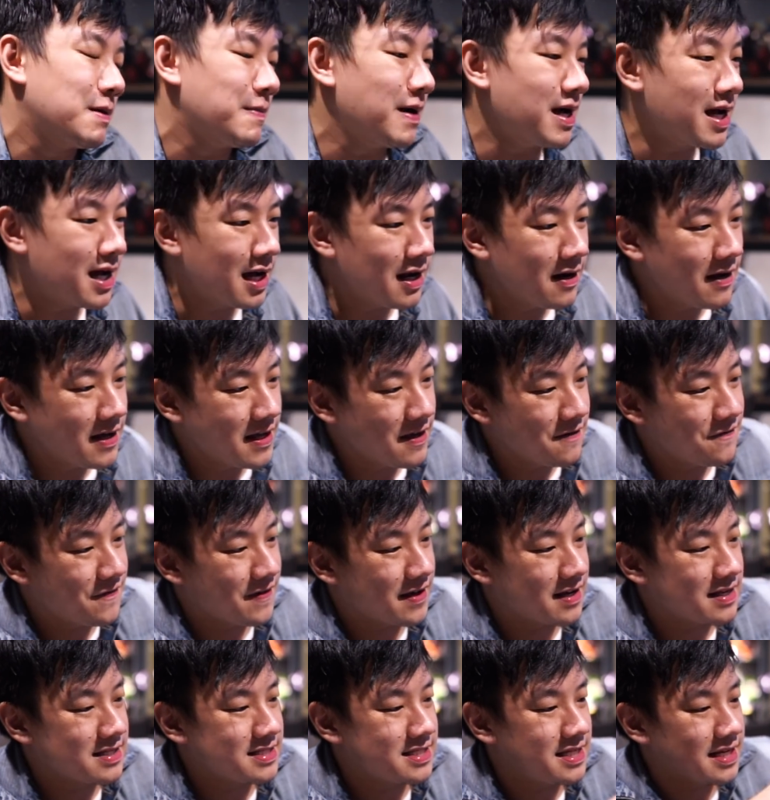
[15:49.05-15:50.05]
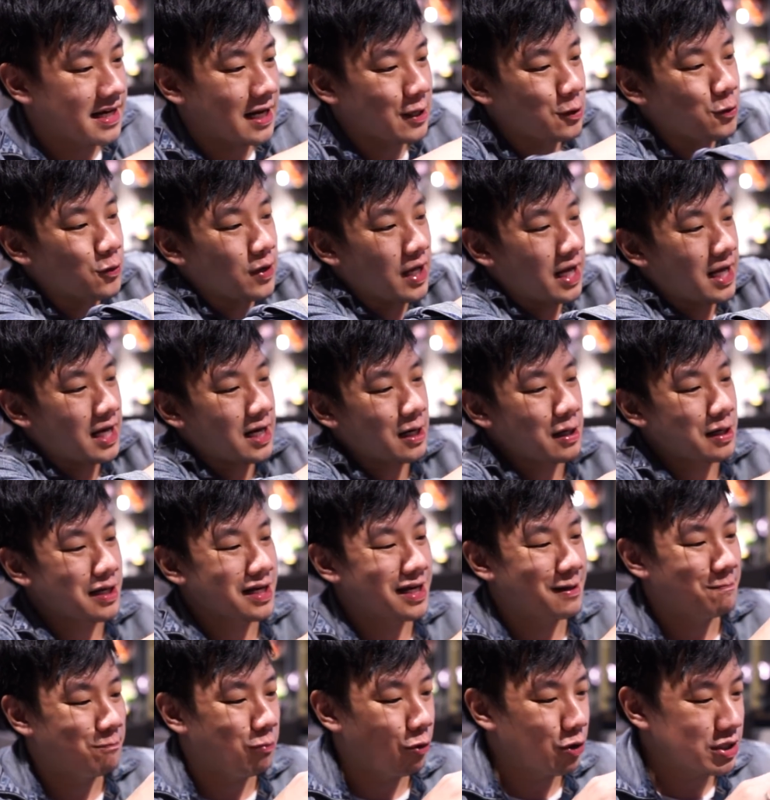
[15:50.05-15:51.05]
Memang kalau yang versi reguler
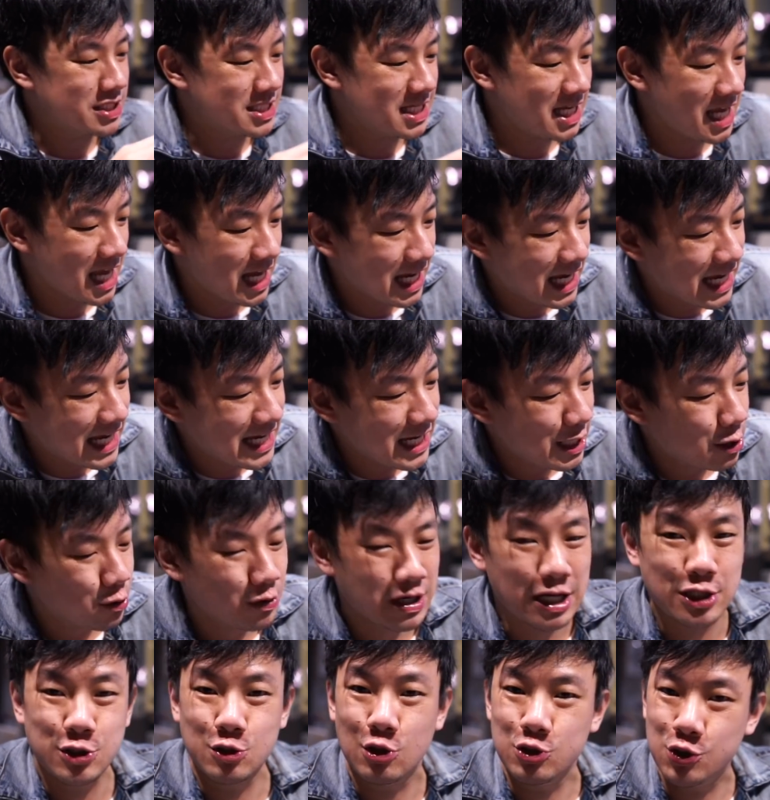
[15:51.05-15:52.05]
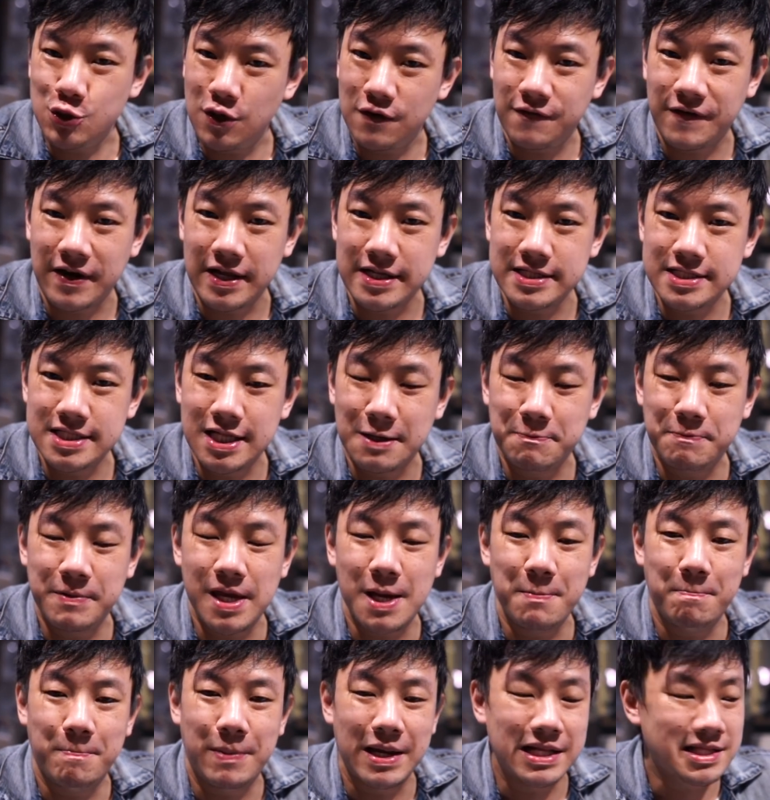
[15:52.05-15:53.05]
di posisi yang gini kurang cocok friends.
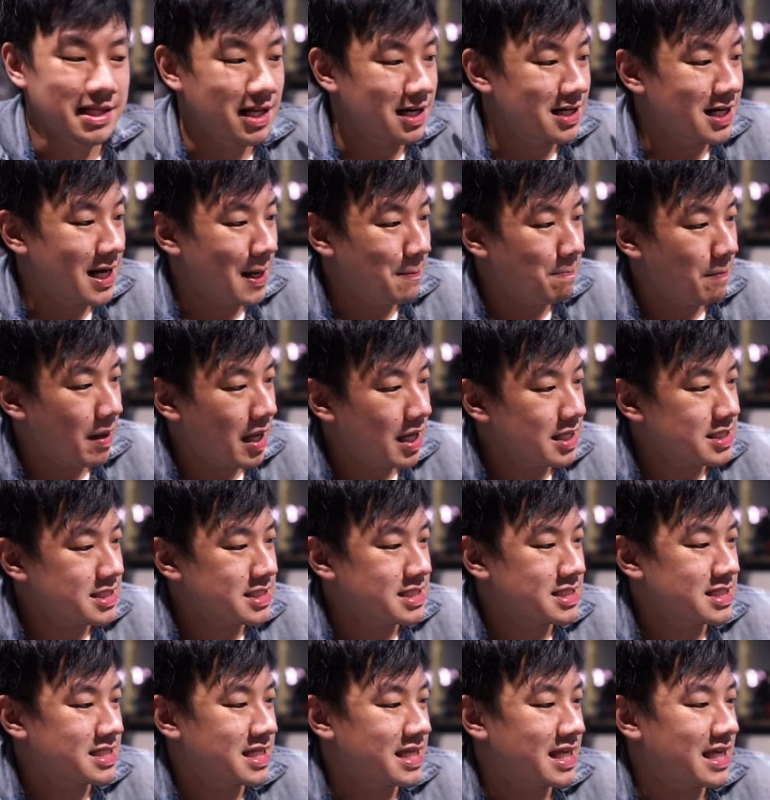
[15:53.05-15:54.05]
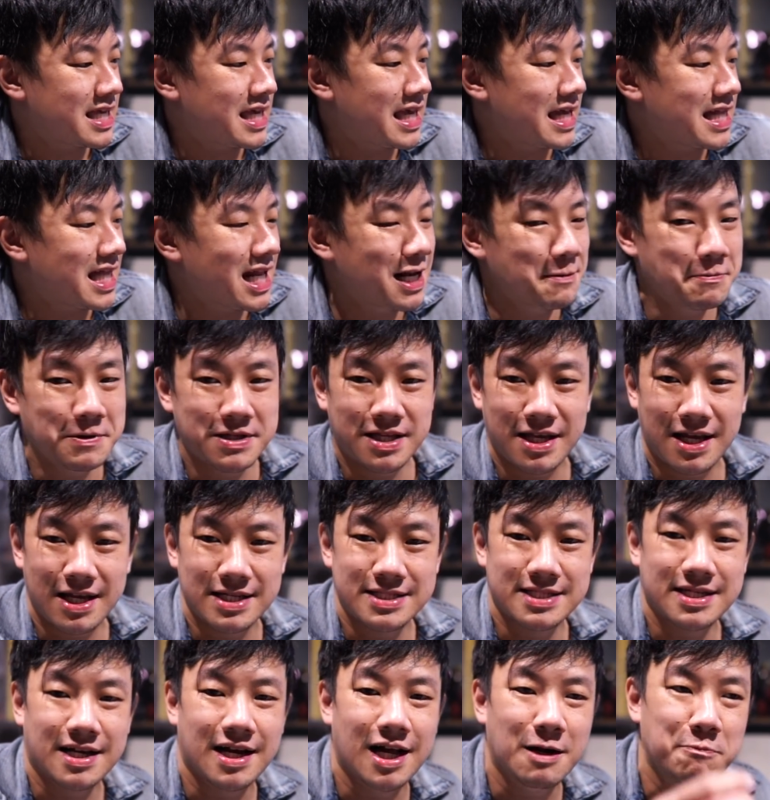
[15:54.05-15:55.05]
Tapi yang battle damage kita dapat
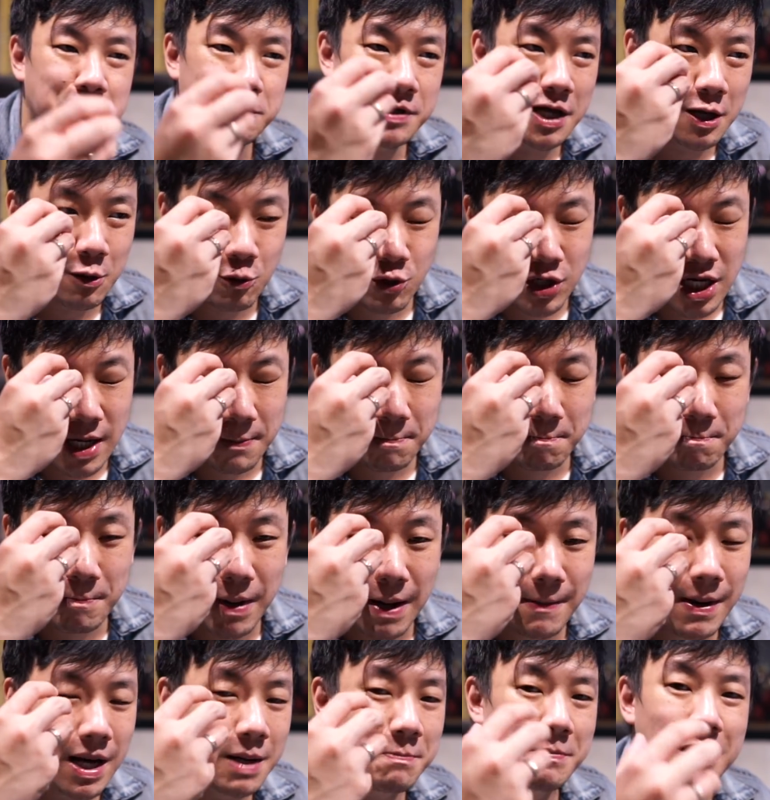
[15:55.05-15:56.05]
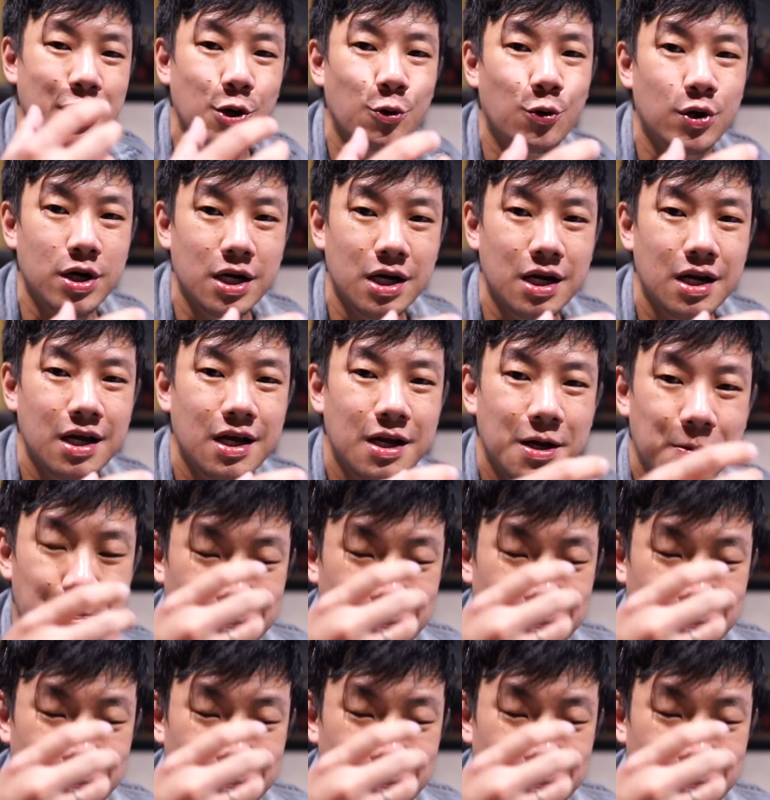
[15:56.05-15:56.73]
chest yang udah babak belur